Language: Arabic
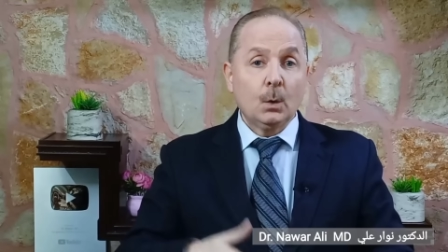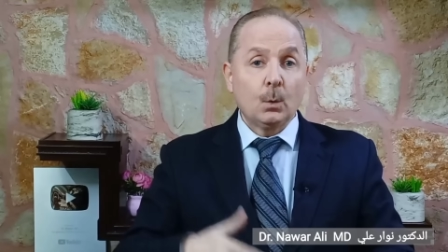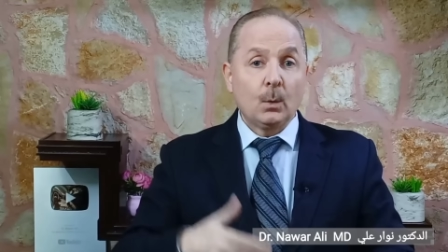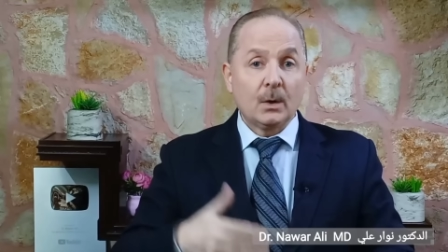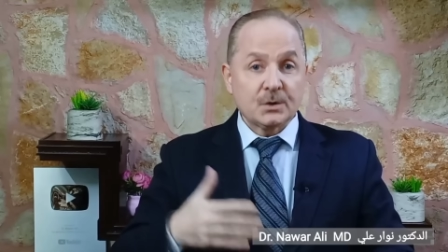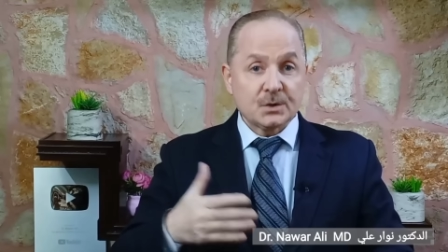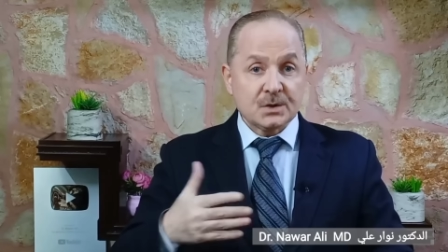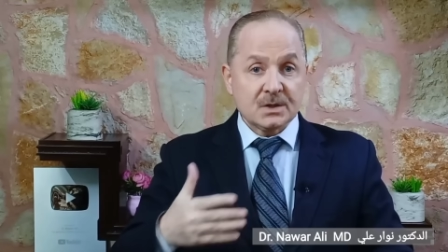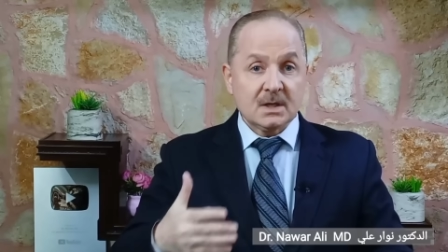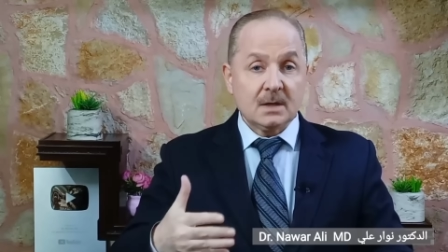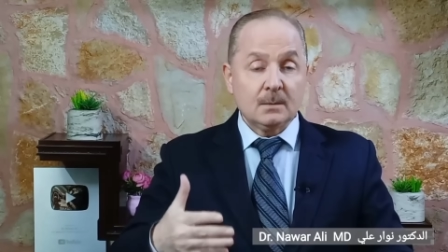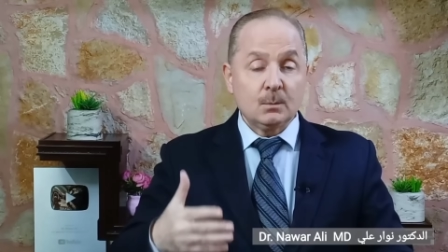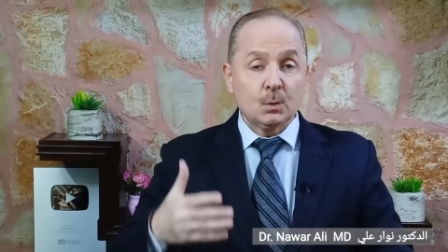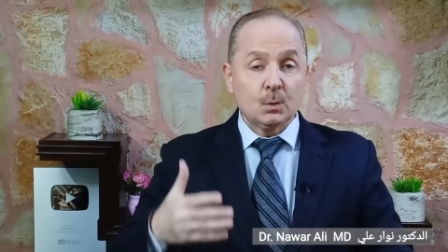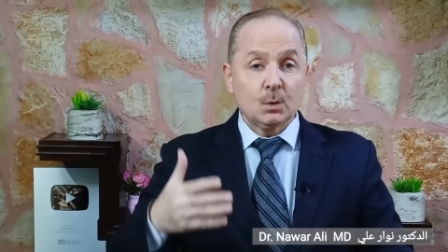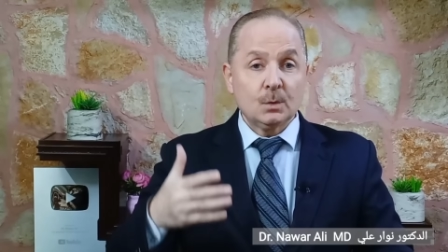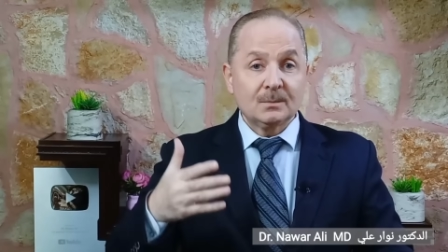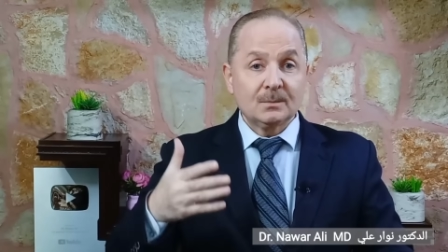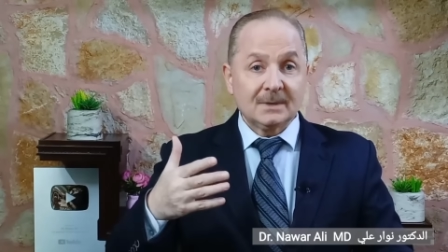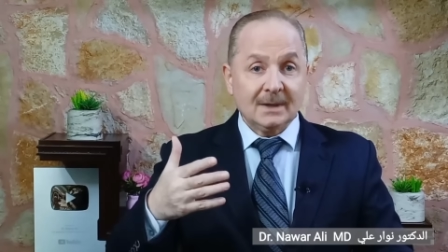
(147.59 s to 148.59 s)

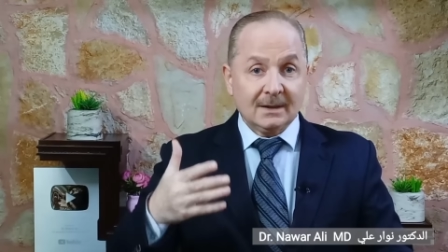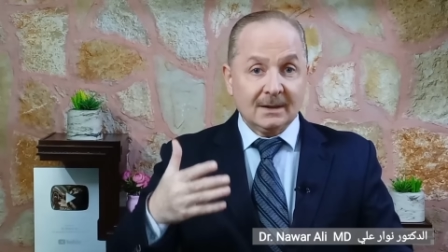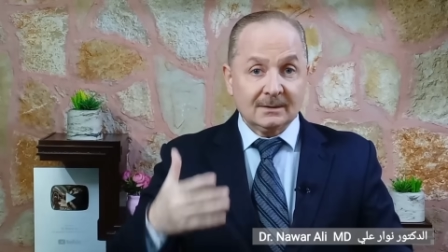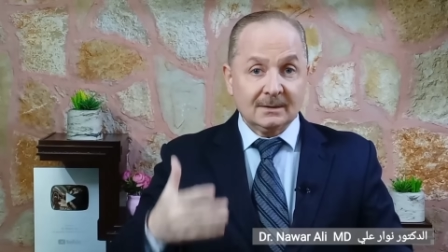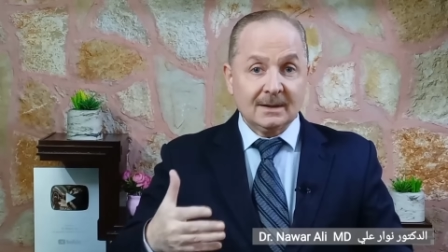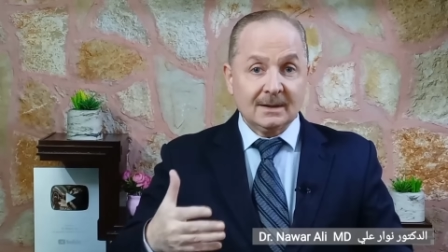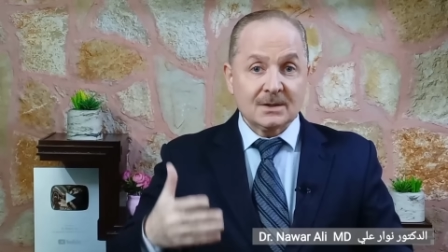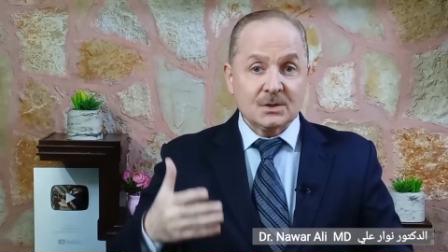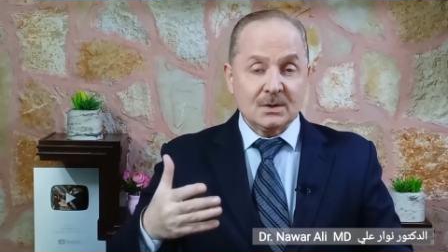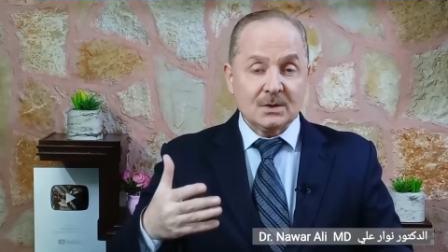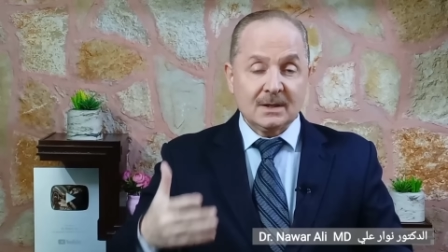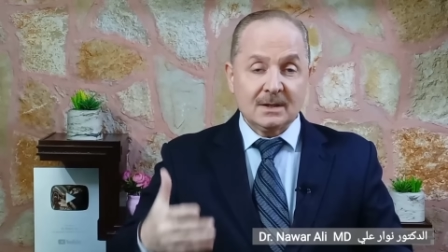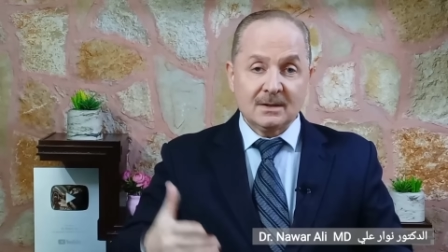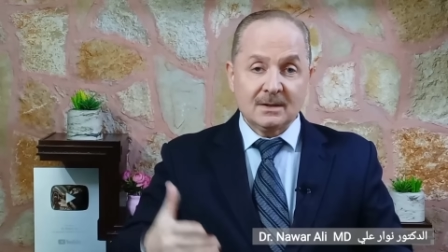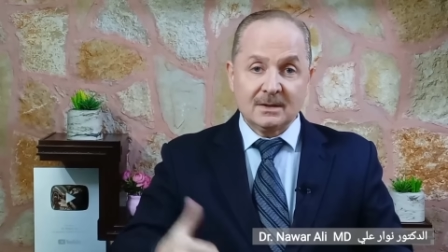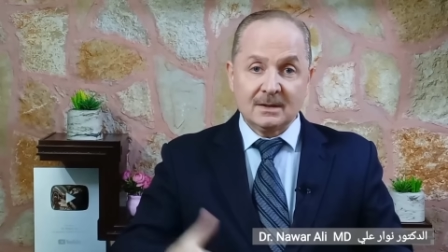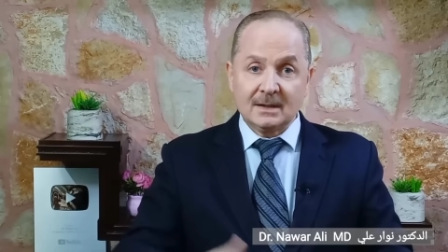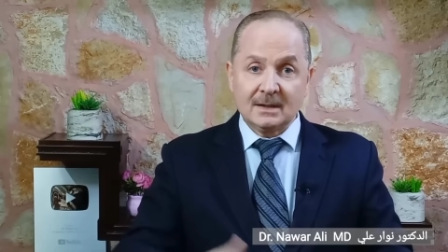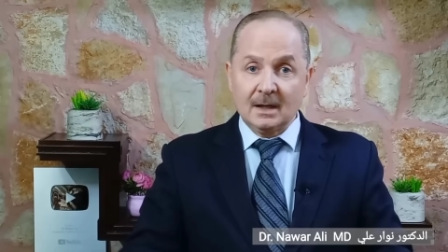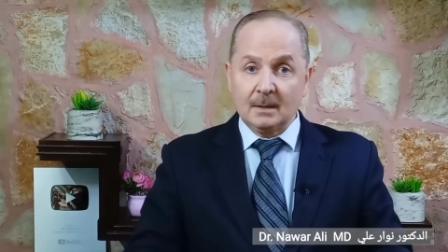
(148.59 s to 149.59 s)
وأجسامكم تحتاج
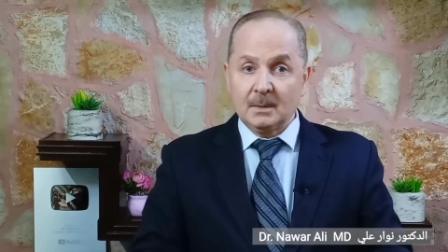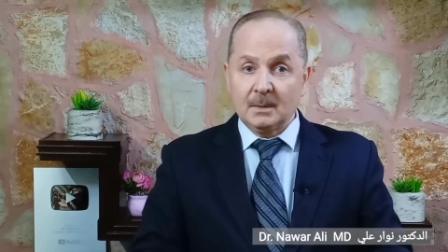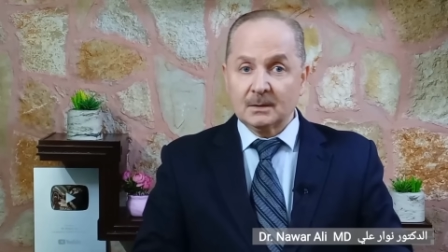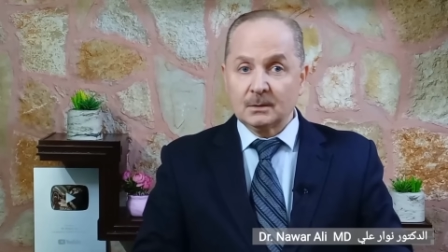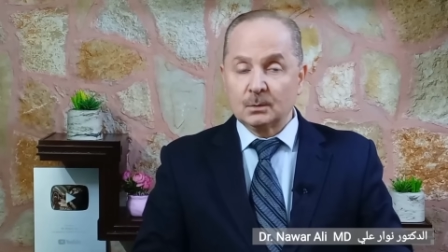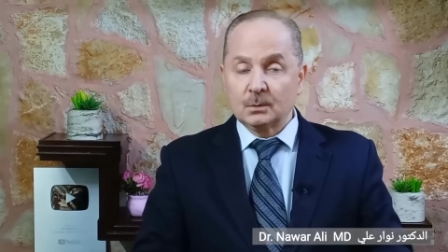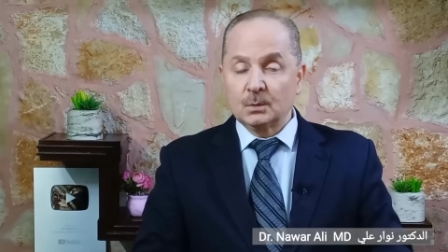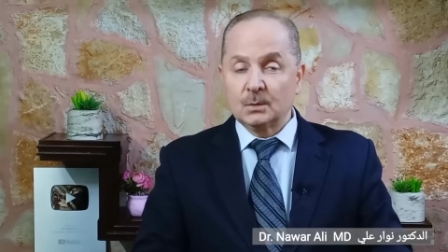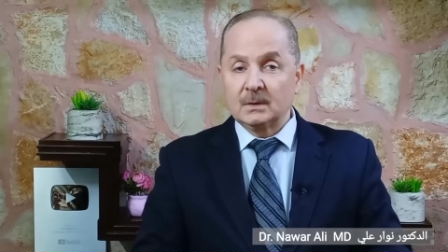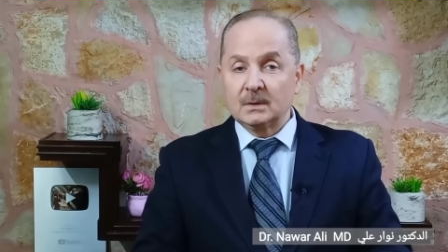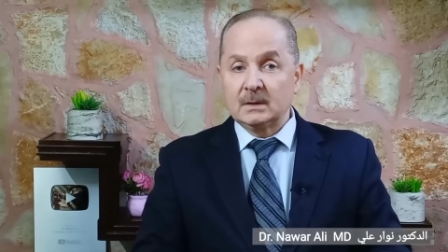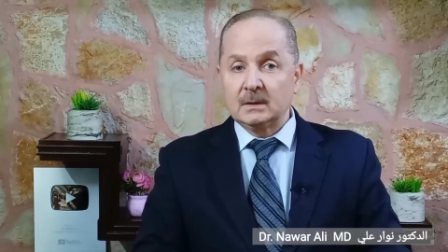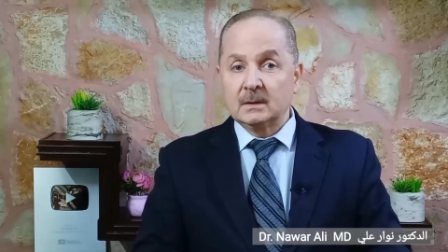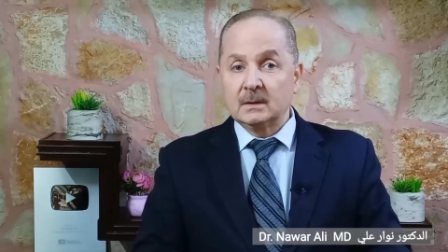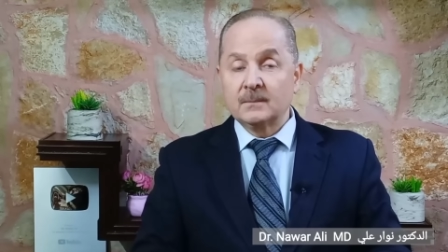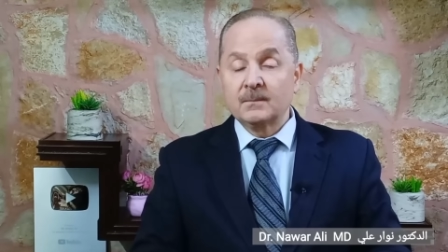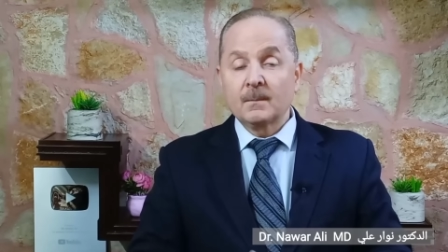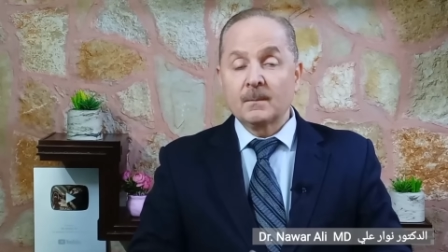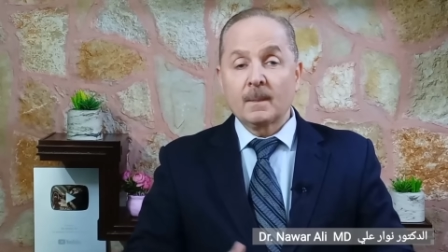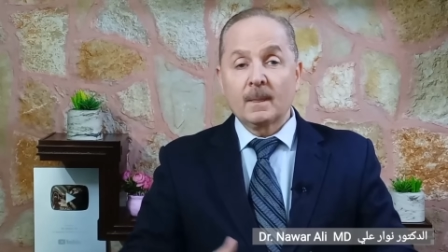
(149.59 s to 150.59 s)
لهذه الأحماض
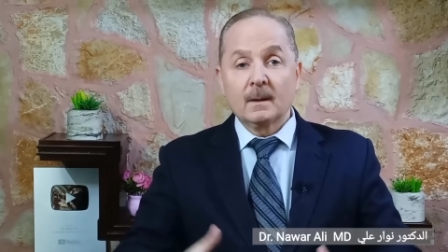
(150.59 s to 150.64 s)
الدهنية